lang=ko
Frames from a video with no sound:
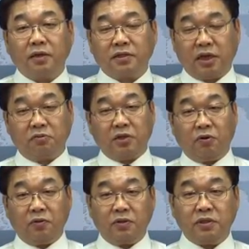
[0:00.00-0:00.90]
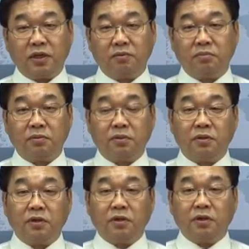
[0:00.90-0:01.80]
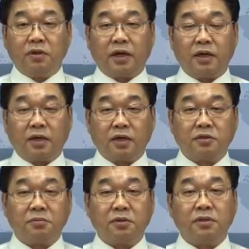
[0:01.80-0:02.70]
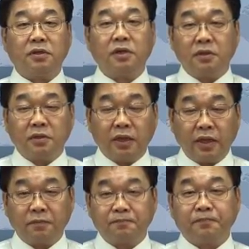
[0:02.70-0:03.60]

사용되고 있는지 하는 부분을 간략하게 설명을 드리는데